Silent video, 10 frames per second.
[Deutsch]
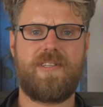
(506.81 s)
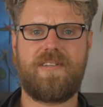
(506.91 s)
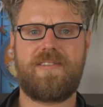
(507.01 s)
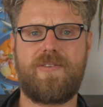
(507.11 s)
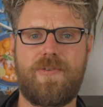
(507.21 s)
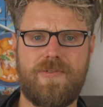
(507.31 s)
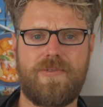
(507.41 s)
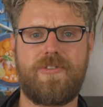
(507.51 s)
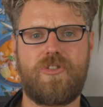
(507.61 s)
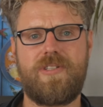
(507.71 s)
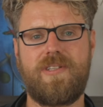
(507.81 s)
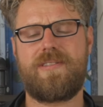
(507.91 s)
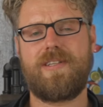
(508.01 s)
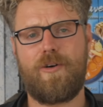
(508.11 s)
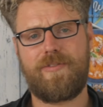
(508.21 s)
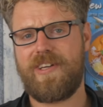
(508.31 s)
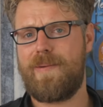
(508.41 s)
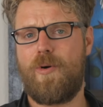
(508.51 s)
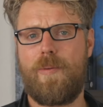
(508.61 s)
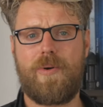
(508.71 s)
die Hand, die küssen euch die Stirn, die laufen
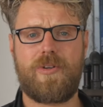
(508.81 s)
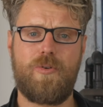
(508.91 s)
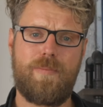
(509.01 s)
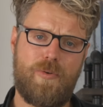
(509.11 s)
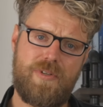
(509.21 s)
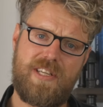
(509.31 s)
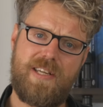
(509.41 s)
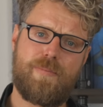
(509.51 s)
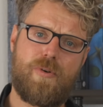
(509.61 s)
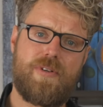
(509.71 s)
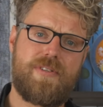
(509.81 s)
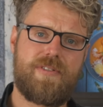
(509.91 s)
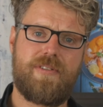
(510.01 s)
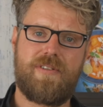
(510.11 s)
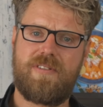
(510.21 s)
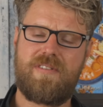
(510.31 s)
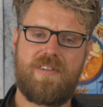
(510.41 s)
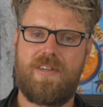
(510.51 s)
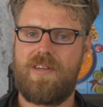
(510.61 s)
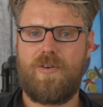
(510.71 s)
dreimal um euch rum und die geben euch äh,
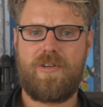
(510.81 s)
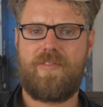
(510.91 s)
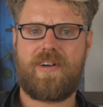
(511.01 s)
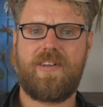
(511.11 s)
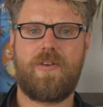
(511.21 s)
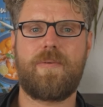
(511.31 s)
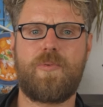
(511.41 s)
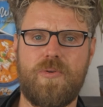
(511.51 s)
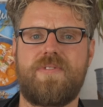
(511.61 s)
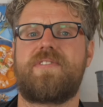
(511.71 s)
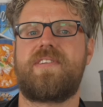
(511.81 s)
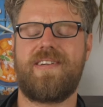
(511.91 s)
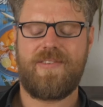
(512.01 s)
und die wackeln an eurem großen Zeh.